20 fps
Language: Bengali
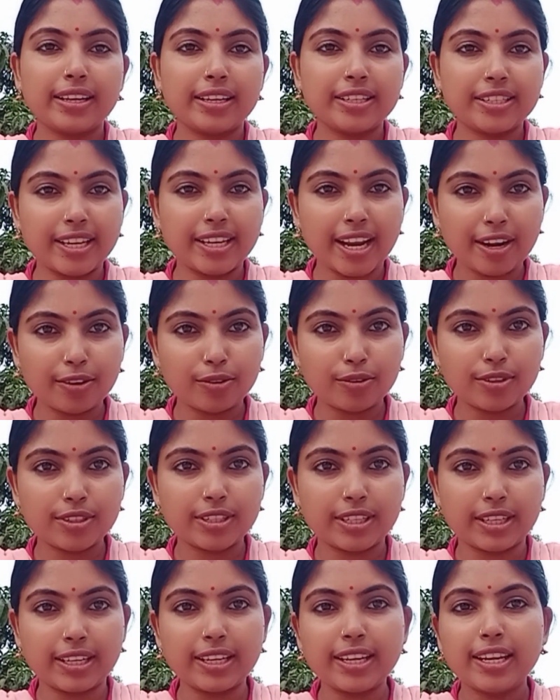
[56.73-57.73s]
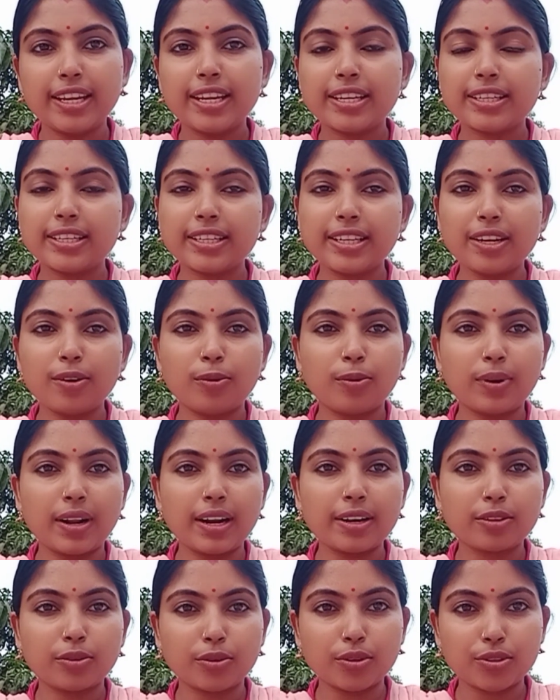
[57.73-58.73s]
শেয়ার করছে সেটা ওনার
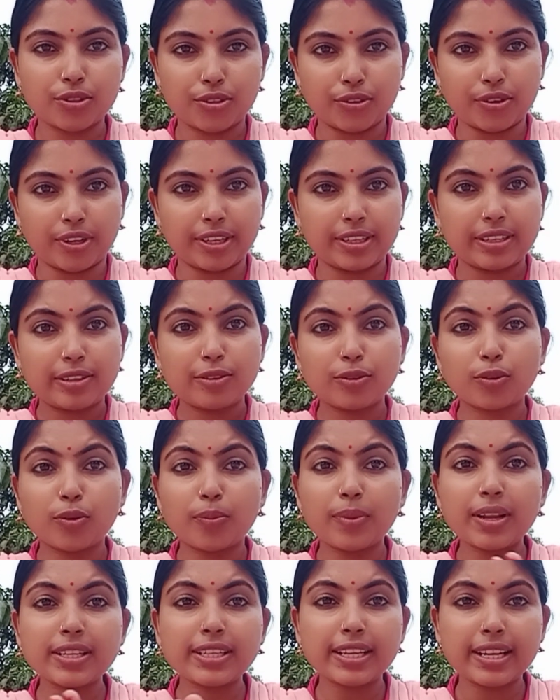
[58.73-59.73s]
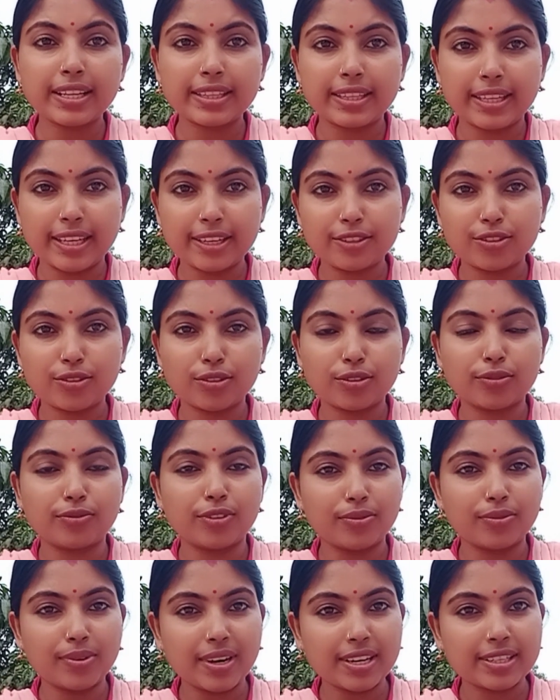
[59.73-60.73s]
দোষ নয় তোমরা যারা দেখছো
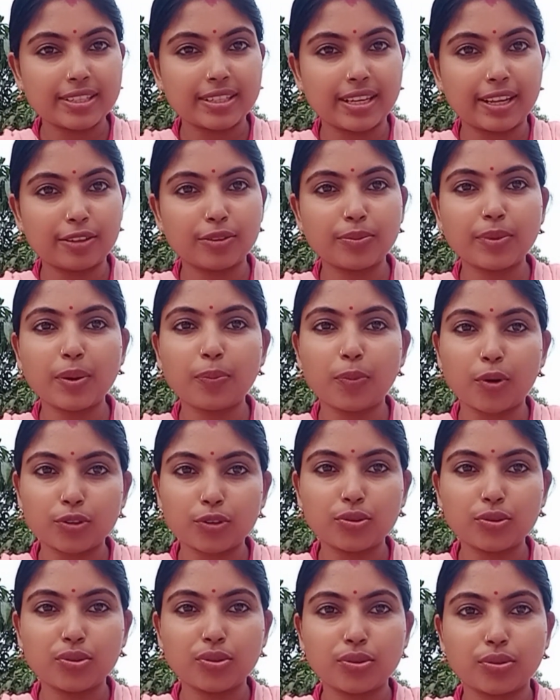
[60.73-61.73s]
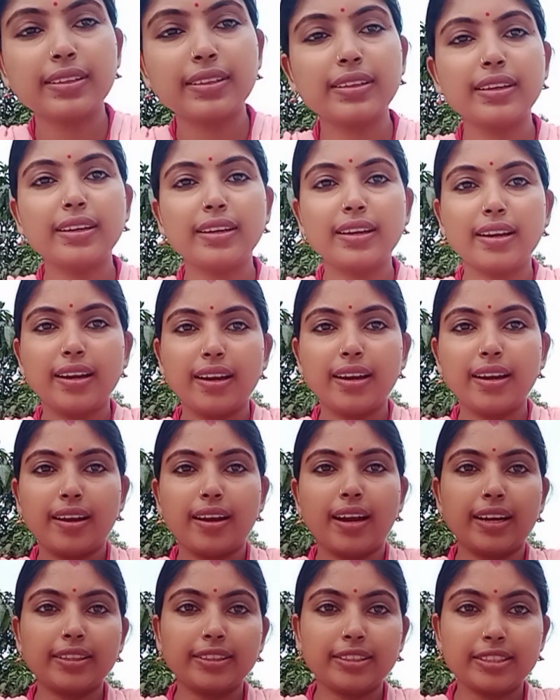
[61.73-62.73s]
ভিউয়ার্সরা তোমরা পছন্দ
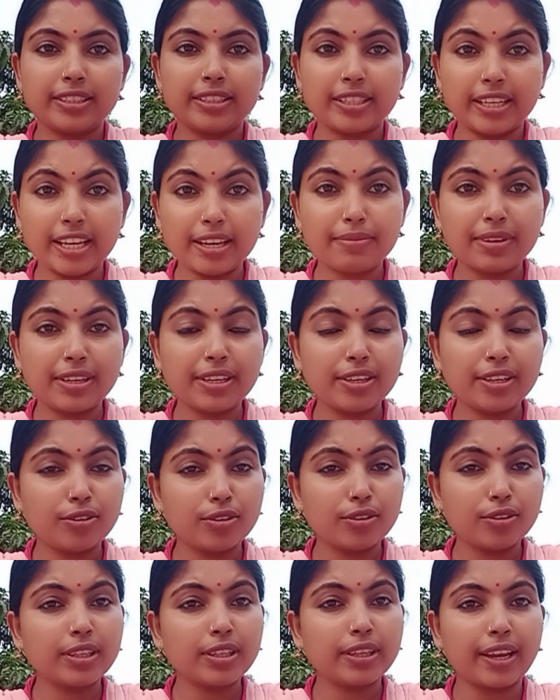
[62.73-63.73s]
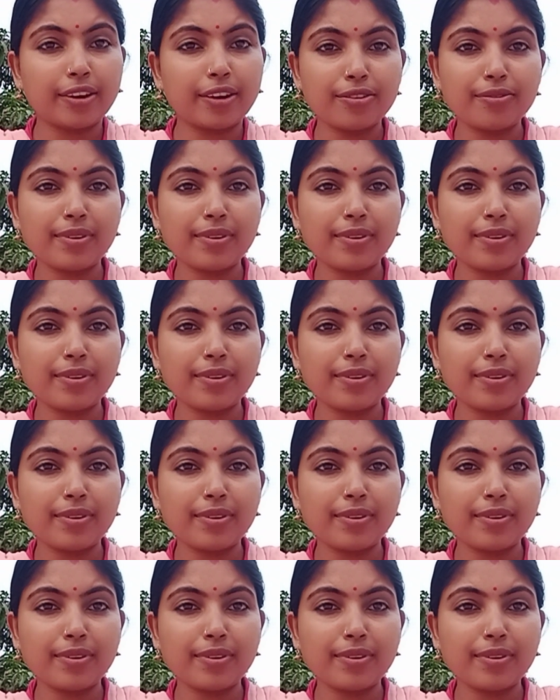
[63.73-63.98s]
আর সে বিক্রি করতে কেনই